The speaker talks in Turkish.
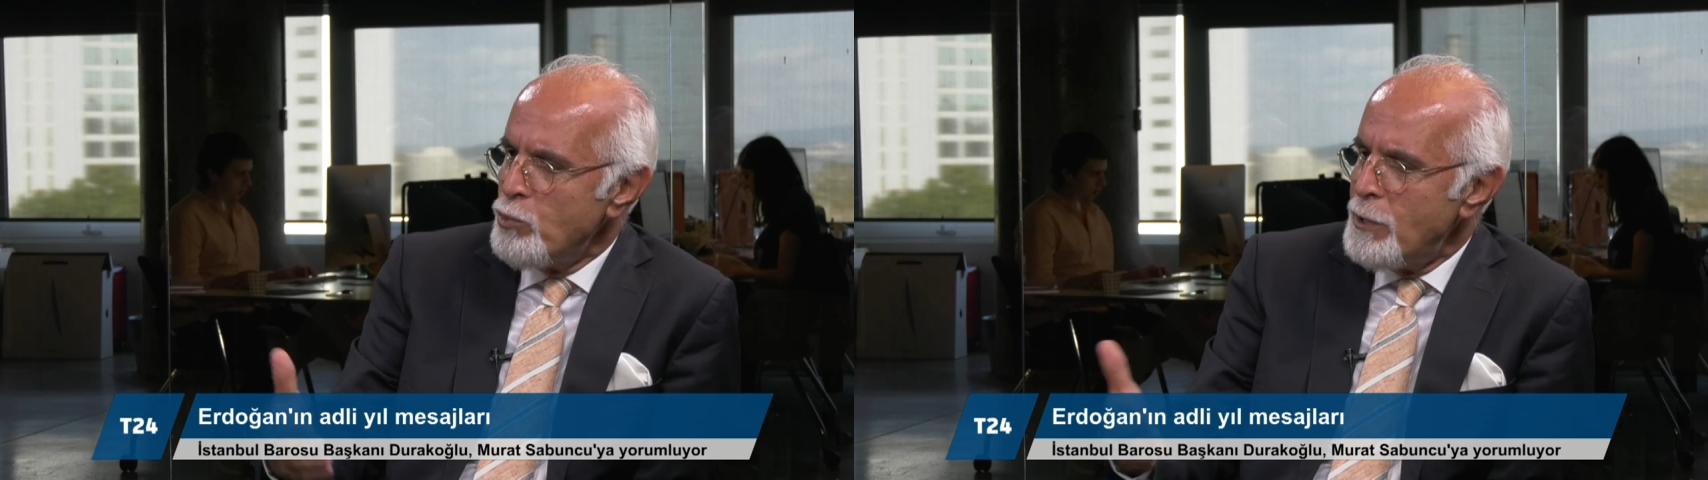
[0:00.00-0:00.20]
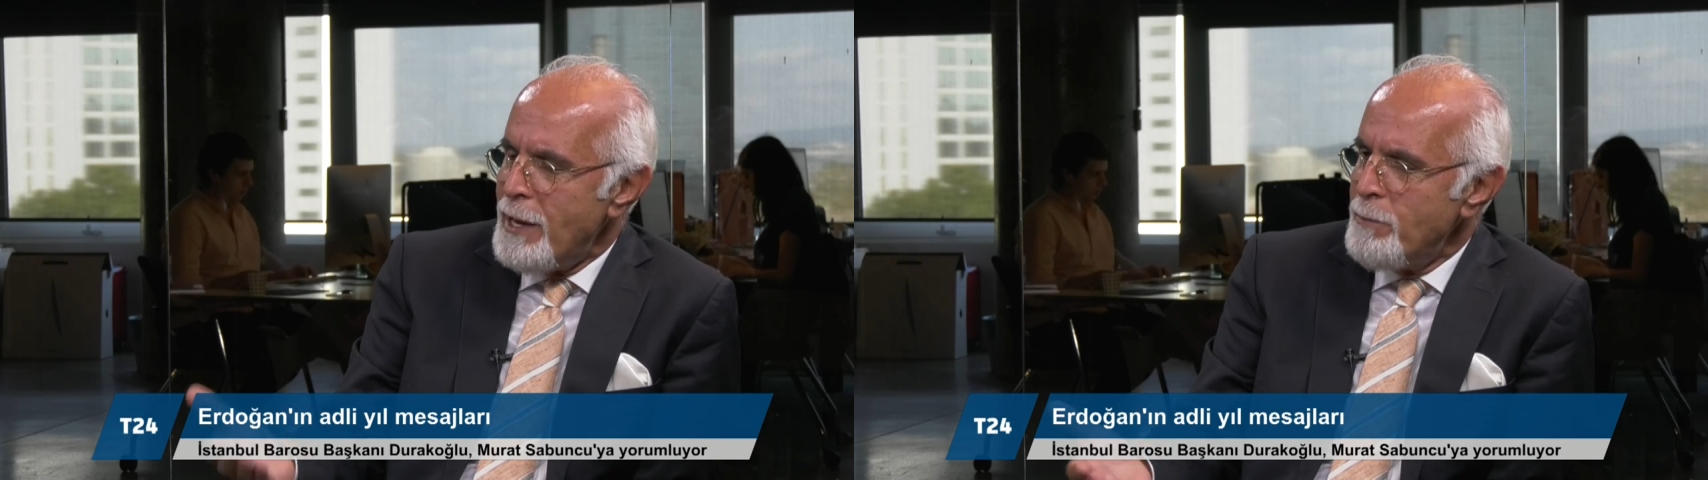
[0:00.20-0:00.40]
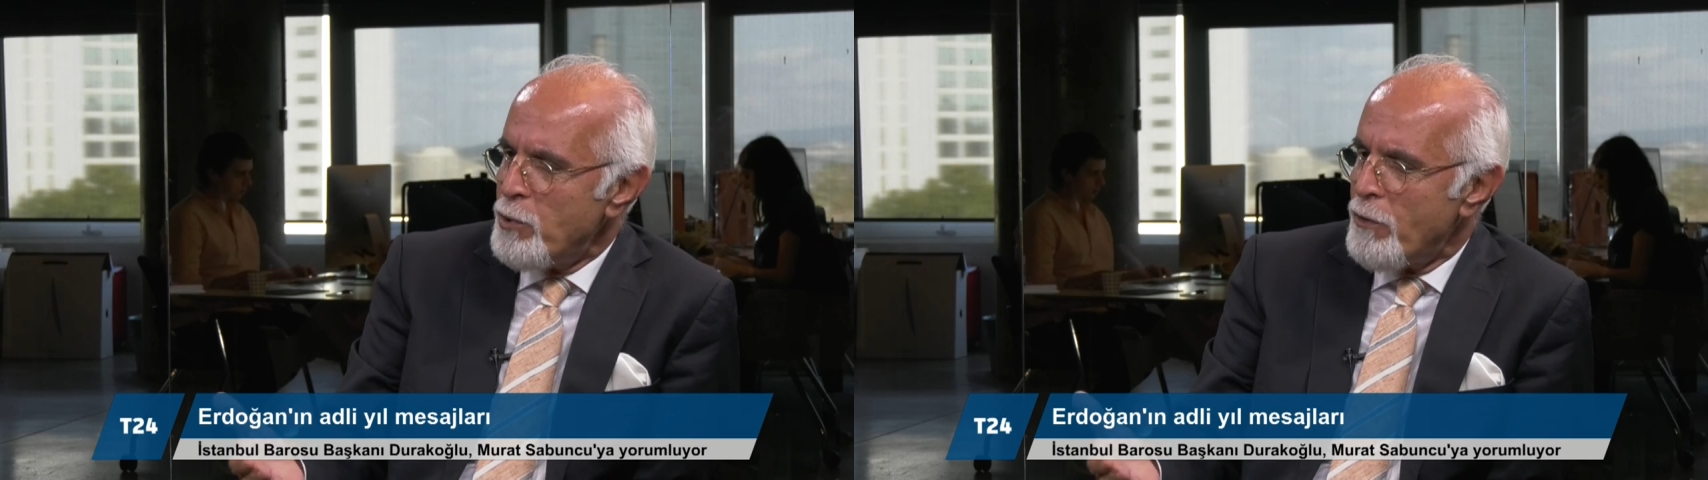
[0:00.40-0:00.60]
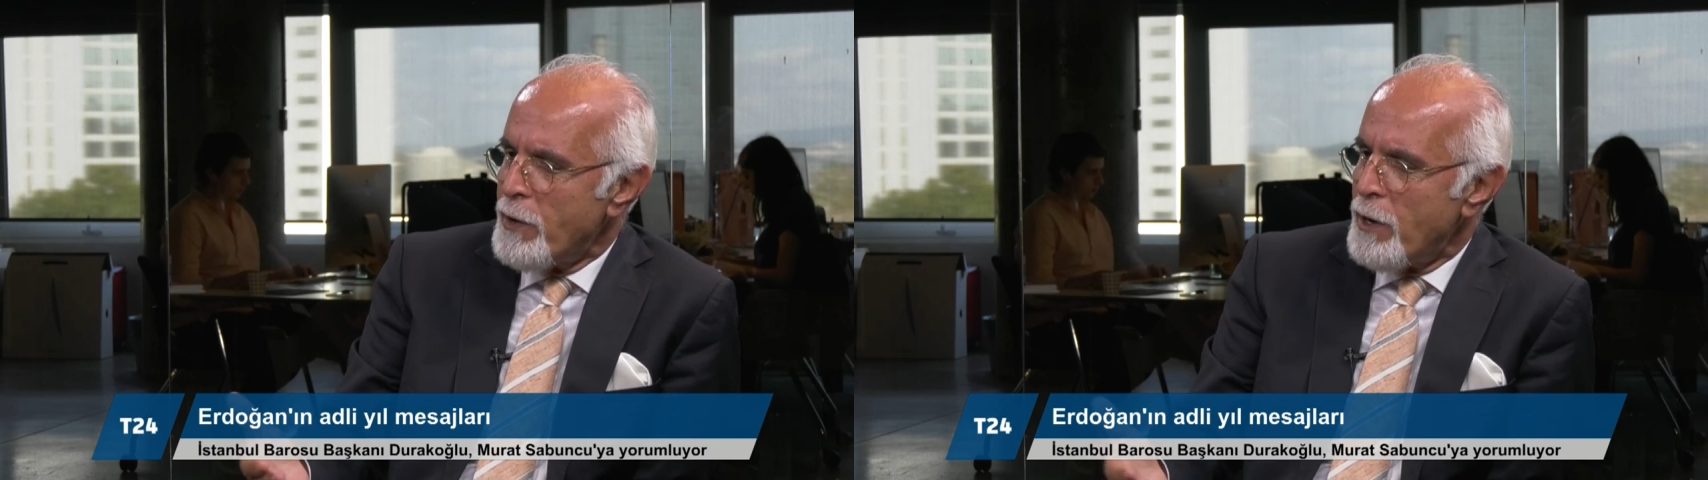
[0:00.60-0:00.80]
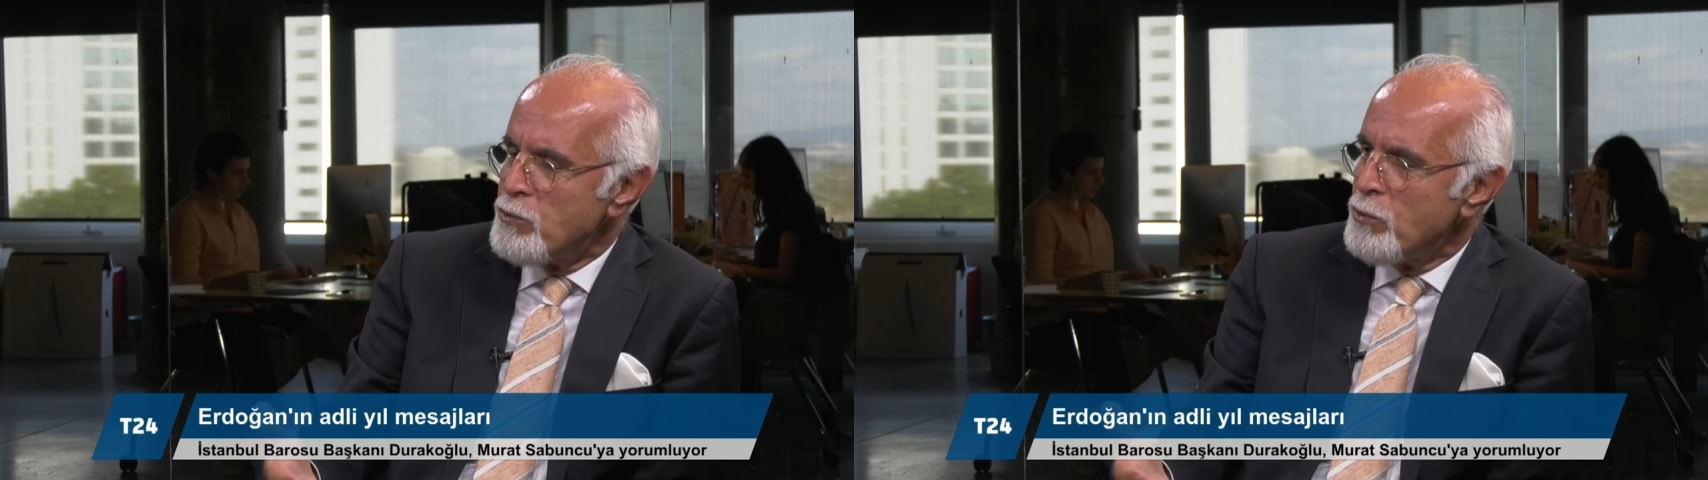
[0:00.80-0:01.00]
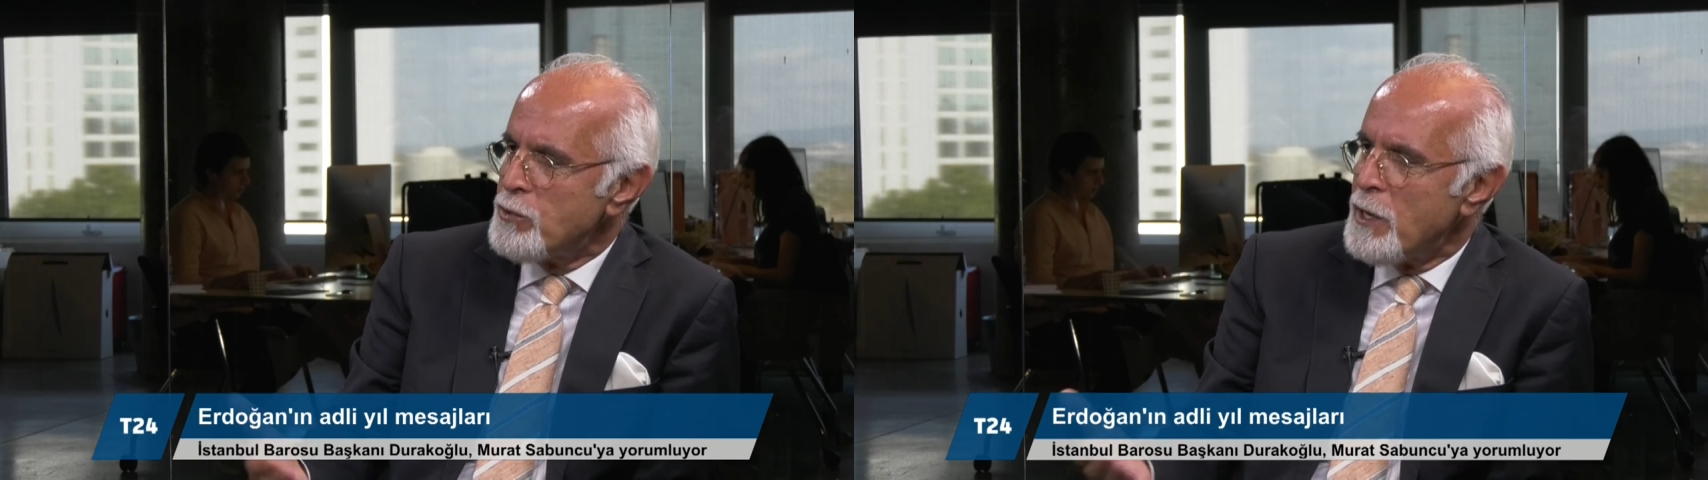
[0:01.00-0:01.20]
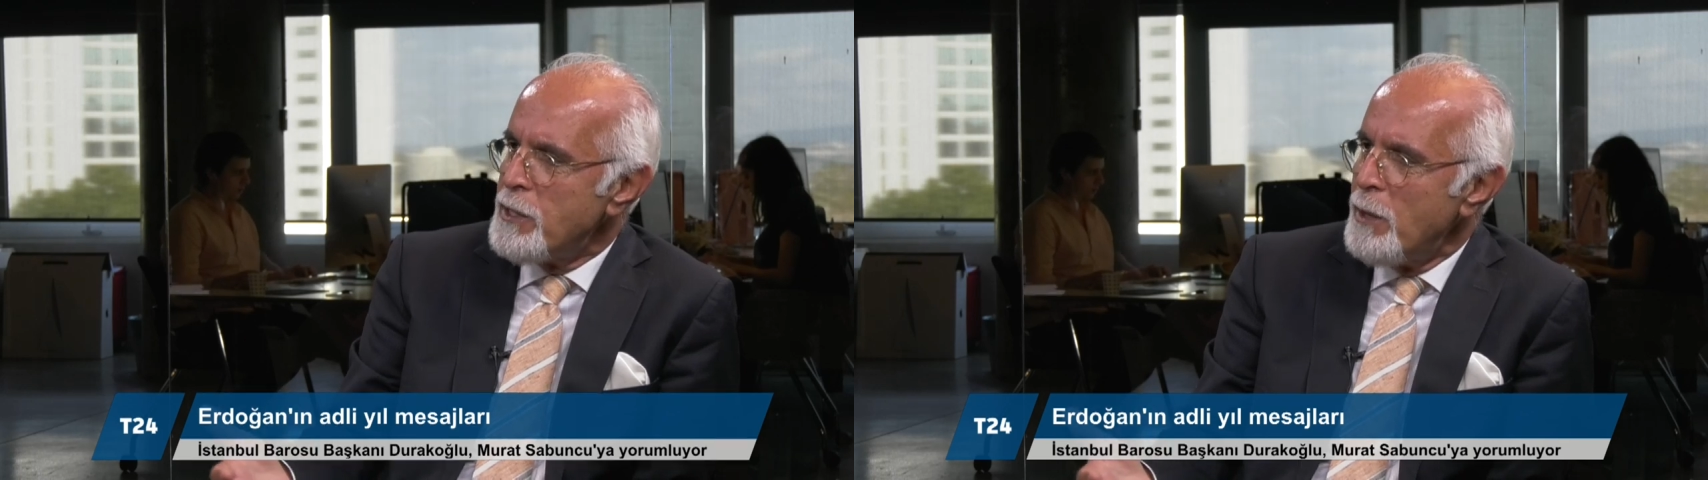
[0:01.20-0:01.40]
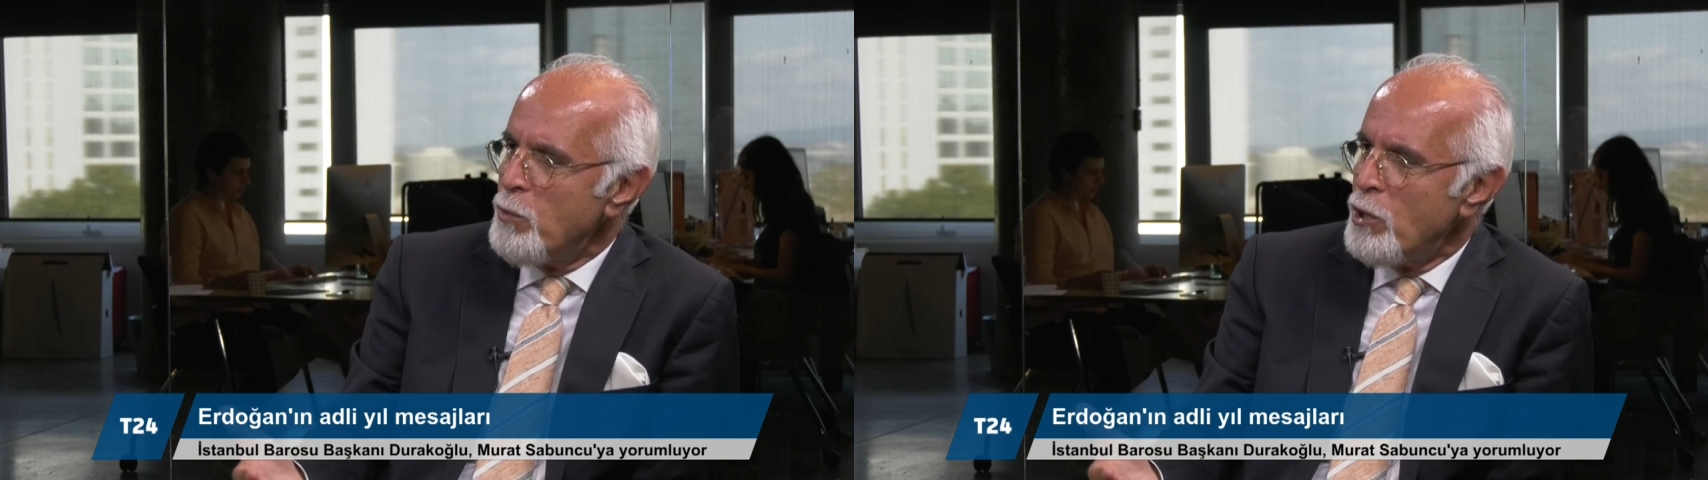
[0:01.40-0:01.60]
Bu neyin provokasyonu zaten?